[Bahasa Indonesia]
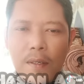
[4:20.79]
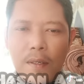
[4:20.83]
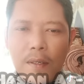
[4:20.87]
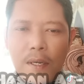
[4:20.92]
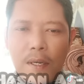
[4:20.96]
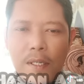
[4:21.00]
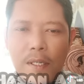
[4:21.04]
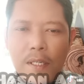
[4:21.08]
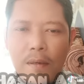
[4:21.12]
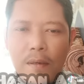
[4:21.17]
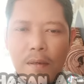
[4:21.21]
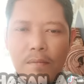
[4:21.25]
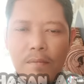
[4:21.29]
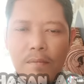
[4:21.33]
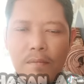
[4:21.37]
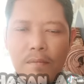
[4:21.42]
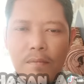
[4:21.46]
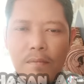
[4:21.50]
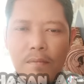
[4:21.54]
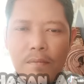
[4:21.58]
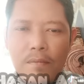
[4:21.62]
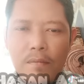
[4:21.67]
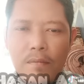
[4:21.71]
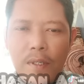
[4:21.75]
Nasab
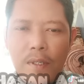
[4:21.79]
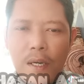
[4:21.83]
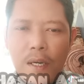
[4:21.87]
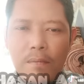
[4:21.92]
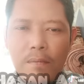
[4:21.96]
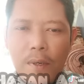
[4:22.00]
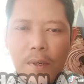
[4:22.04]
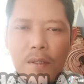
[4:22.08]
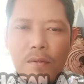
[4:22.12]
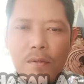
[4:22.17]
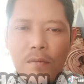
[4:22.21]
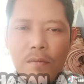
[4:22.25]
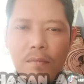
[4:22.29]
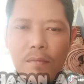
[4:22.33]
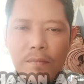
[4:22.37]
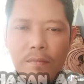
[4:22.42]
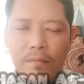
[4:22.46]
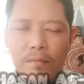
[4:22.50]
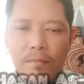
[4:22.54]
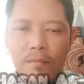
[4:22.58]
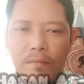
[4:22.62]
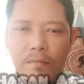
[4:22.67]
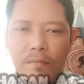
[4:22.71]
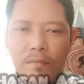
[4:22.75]
yang palsu.
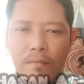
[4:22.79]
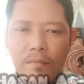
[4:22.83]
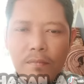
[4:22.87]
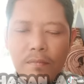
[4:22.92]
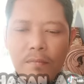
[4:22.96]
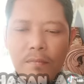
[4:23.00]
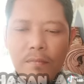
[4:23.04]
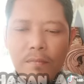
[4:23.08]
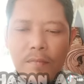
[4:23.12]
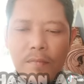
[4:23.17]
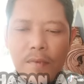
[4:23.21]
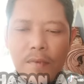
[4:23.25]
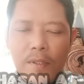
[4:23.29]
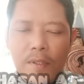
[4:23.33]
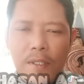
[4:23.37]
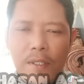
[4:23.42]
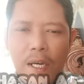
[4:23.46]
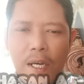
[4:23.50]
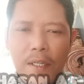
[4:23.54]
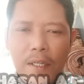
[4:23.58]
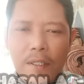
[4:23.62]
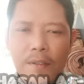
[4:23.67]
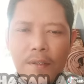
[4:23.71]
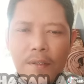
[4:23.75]

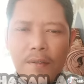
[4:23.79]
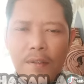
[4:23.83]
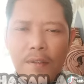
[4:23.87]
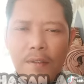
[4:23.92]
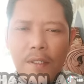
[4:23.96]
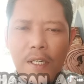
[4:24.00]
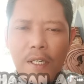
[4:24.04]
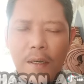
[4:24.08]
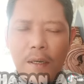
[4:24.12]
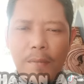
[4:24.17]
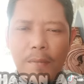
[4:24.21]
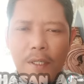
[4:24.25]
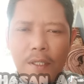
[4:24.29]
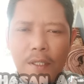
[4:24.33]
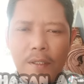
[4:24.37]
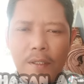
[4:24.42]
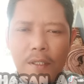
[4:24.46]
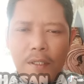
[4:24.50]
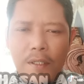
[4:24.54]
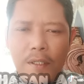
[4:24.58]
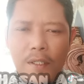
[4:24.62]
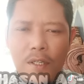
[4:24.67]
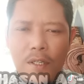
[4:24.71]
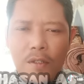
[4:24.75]
Nah, tidak
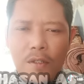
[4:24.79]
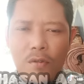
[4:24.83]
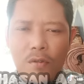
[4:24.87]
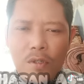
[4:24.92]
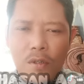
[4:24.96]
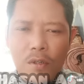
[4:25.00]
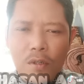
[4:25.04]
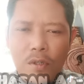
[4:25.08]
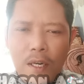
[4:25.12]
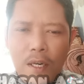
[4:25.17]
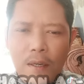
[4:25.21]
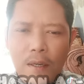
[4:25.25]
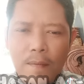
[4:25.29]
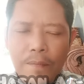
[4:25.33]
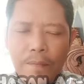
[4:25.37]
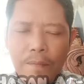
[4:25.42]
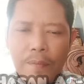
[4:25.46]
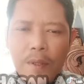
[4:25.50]
berhenti di situ saudara.